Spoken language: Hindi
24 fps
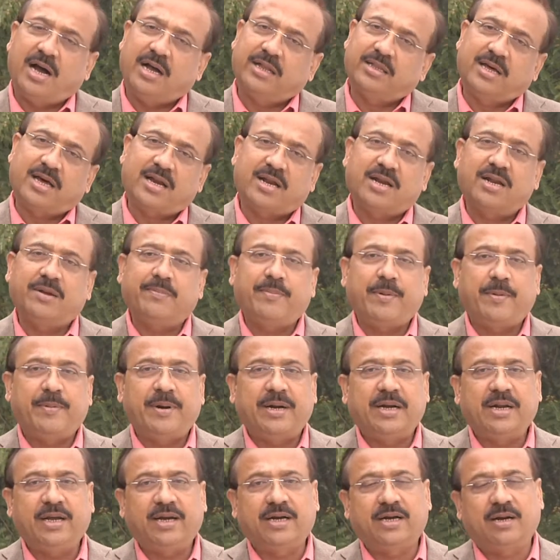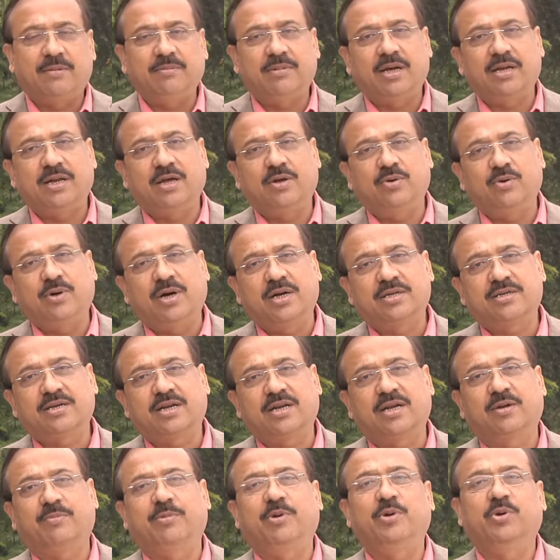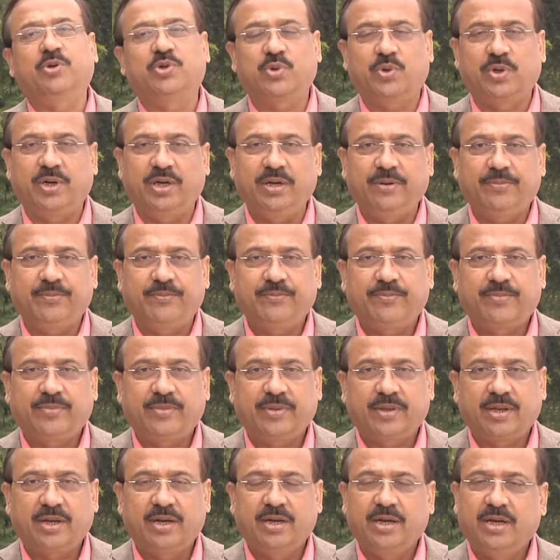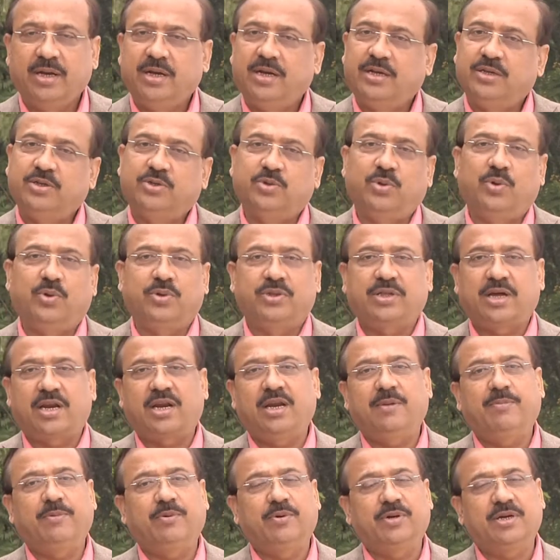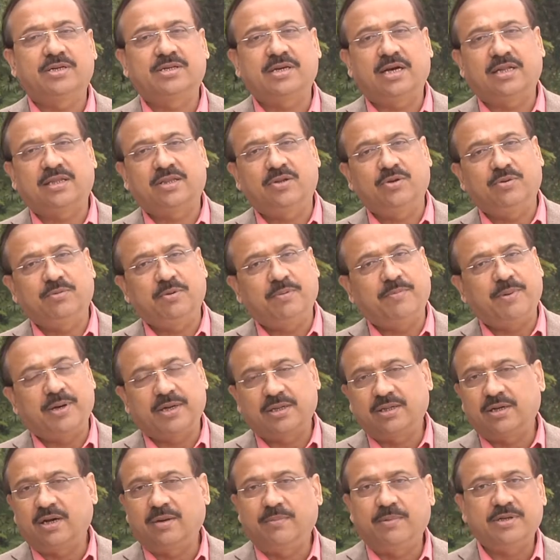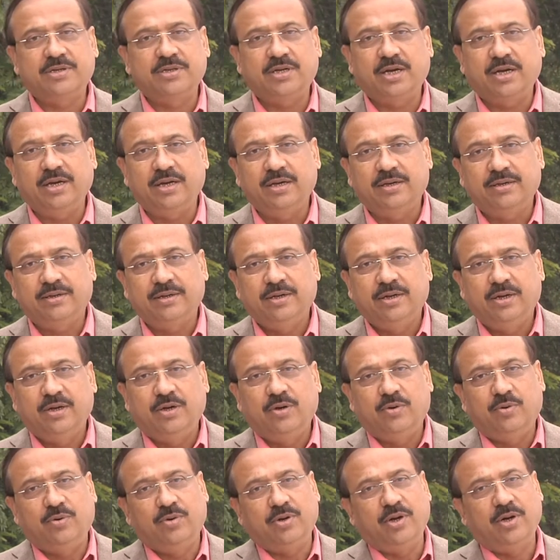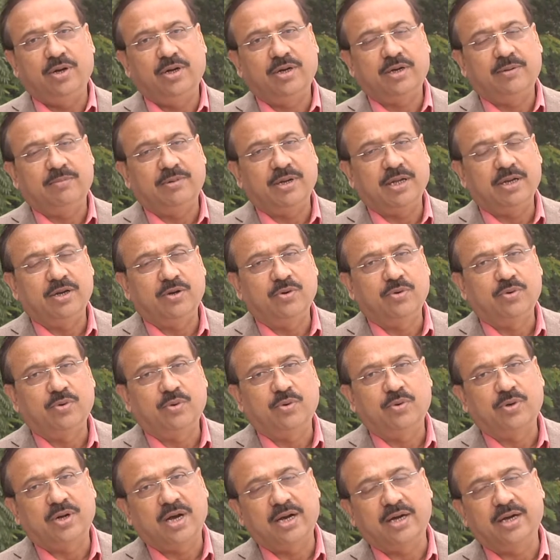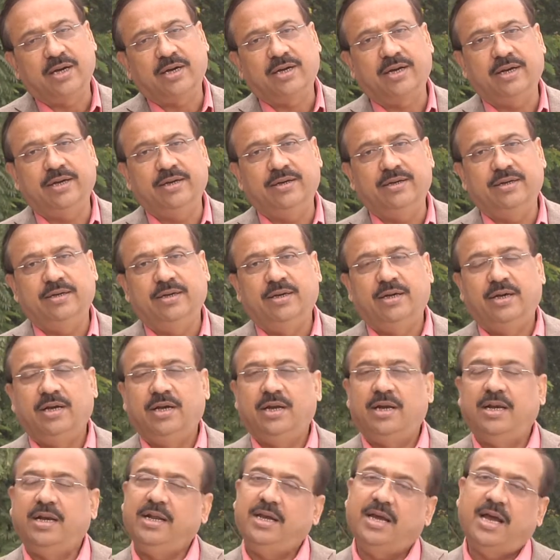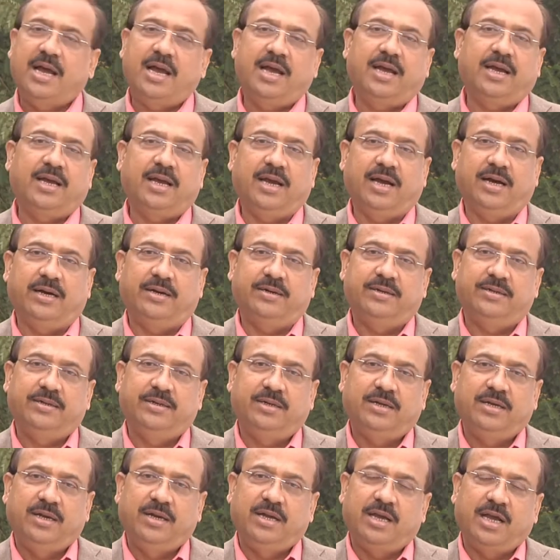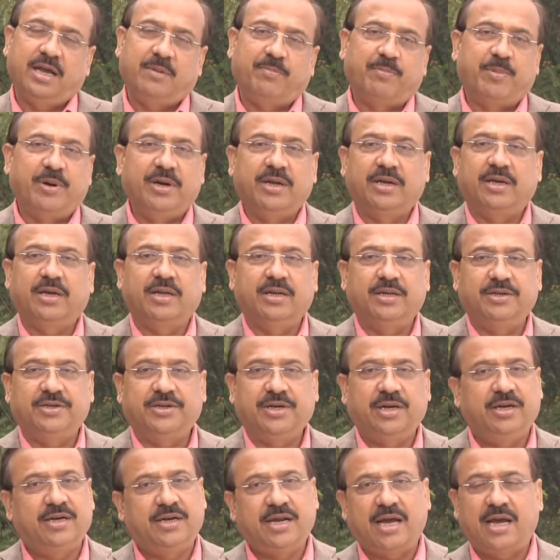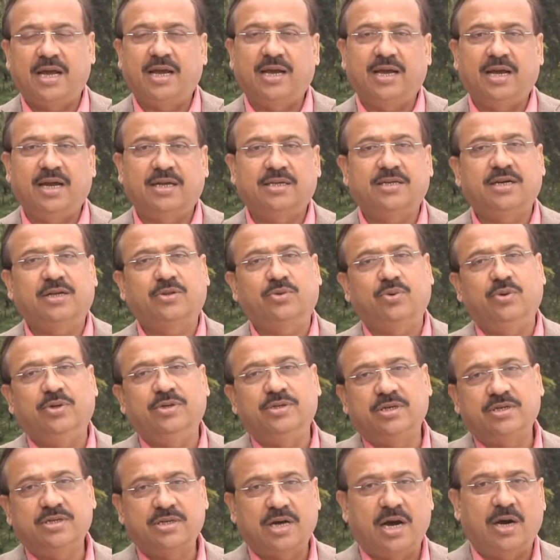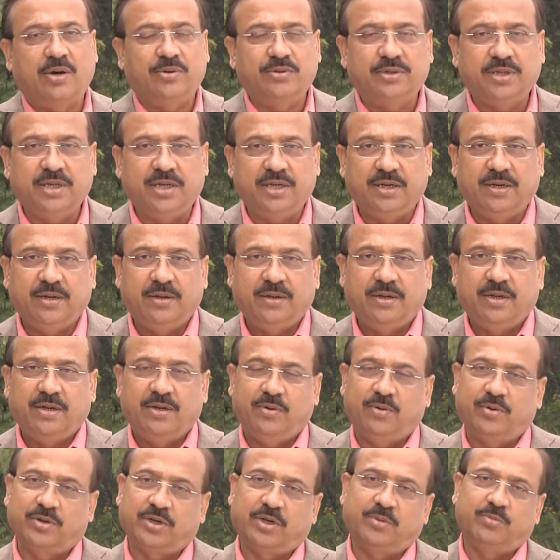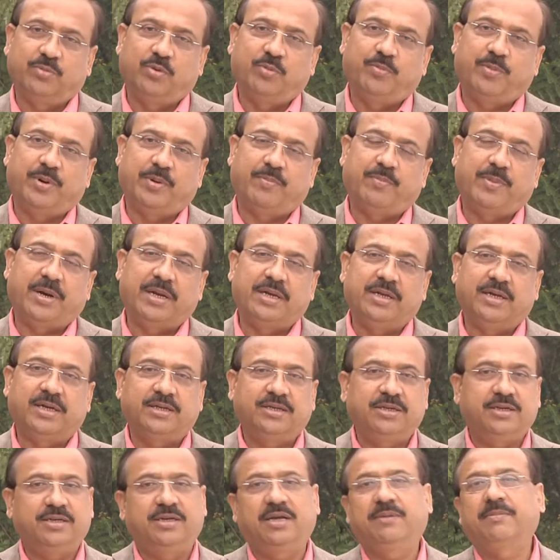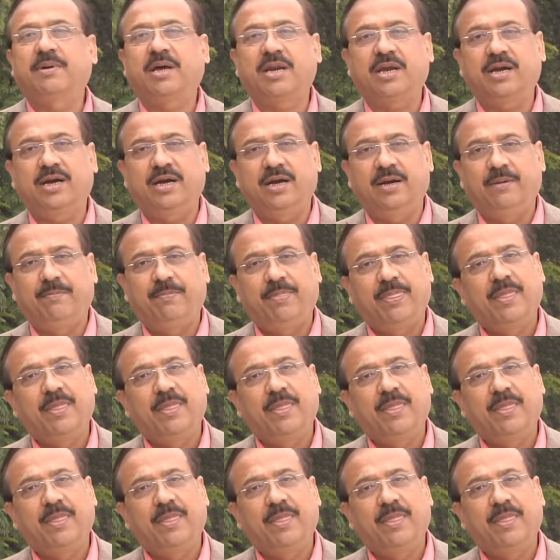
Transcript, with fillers: धरने पर बैठी कमला नेहरू अचानक बेहोश हो गई जो लोग धरने पर उनके साथ थे उनमें भगदड़ मच गई कमला नेहरू को उठा करके ले आया गया एक पेड़ के नीचे लिटाया गया जहाँ थोड़ी सी छाँव थी उनके मुंह पर पानी के छींटे मारे गए